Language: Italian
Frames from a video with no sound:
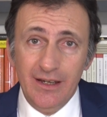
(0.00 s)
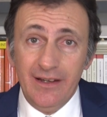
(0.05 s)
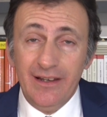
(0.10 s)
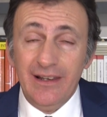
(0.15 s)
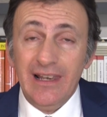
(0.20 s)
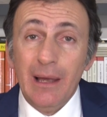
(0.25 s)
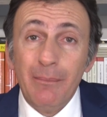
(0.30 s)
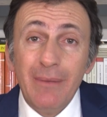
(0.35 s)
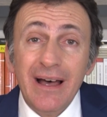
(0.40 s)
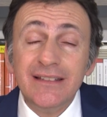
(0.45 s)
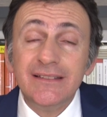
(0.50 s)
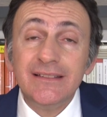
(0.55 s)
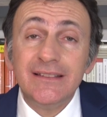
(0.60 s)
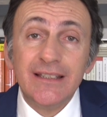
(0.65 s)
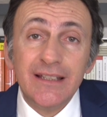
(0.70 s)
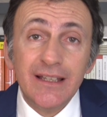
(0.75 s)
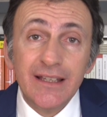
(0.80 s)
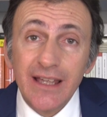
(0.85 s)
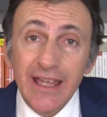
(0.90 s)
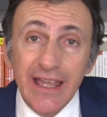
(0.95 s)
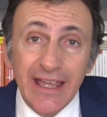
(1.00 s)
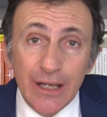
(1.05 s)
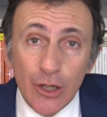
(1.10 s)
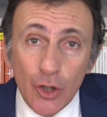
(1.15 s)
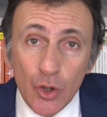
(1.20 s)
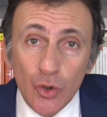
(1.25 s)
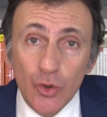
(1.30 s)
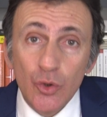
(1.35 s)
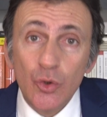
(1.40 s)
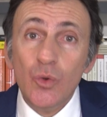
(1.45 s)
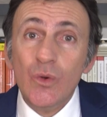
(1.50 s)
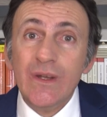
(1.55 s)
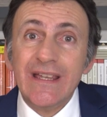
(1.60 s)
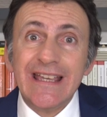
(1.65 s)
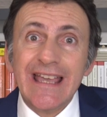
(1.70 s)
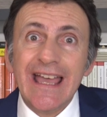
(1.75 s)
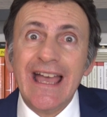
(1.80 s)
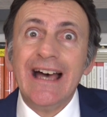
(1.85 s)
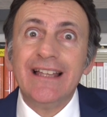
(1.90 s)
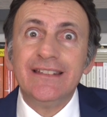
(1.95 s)
L'amante è colui
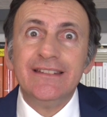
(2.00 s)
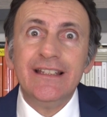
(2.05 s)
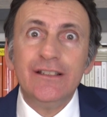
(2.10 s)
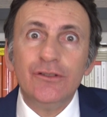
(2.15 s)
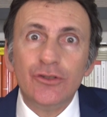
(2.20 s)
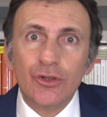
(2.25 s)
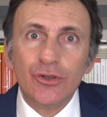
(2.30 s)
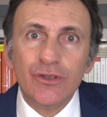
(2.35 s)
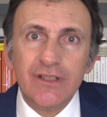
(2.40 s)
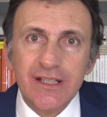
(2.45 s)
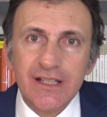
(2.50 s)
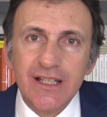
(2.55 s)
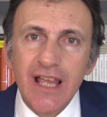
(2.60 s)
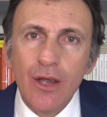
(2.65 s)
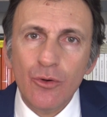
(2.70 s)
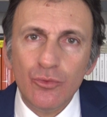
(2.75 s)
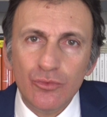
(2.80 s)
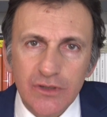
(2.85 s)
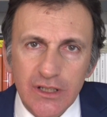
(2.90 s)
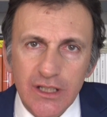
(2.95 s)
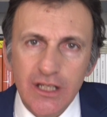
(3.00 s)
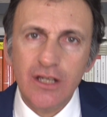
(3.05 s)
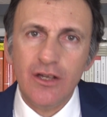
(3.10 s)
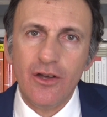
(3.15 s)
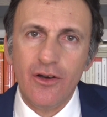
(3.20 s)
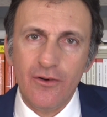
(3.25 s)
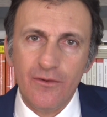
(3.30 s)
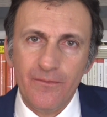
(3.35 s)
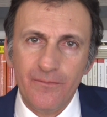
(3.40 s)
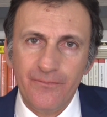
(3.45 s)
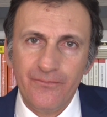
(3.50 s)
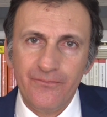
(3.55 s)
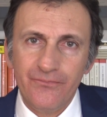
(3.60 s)
che ha dentro di sé un Dio.